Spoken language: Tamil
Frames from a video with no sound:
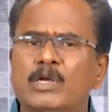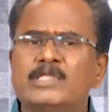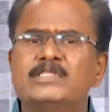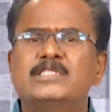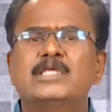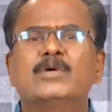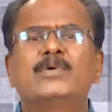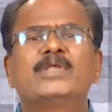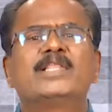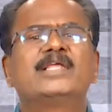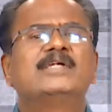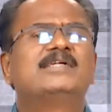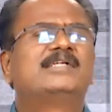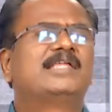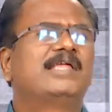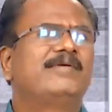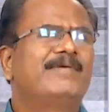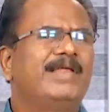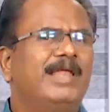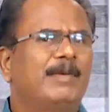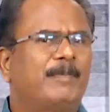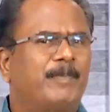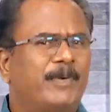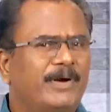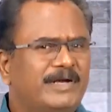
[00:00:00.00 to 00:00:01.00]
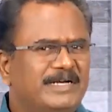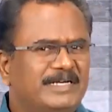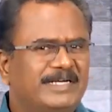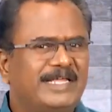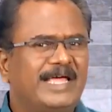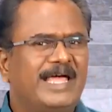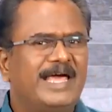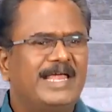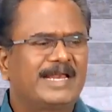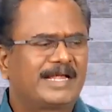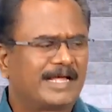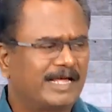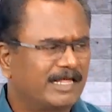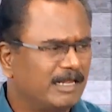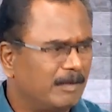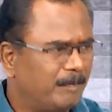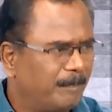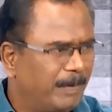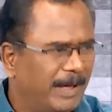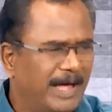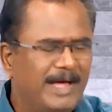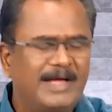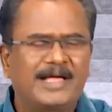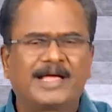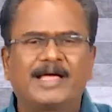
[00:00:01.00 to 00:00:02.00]
கொளுத்தி விடுறத டிவியில் போட்டுட்டே இருக்காங்க
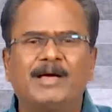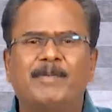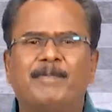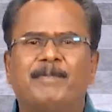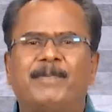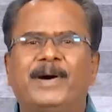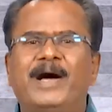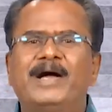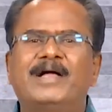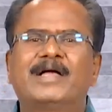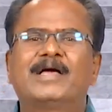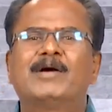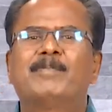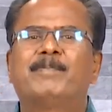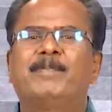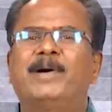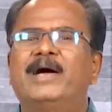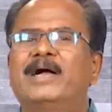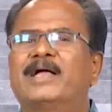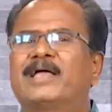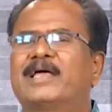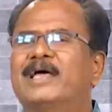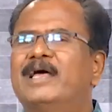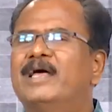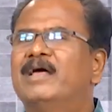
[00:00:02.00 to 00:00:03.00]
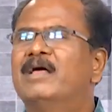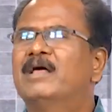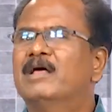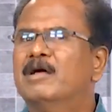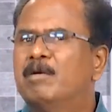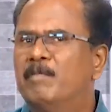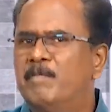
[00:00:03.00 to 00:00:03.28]
அதை பார்க்க பார்க்க பார்க்க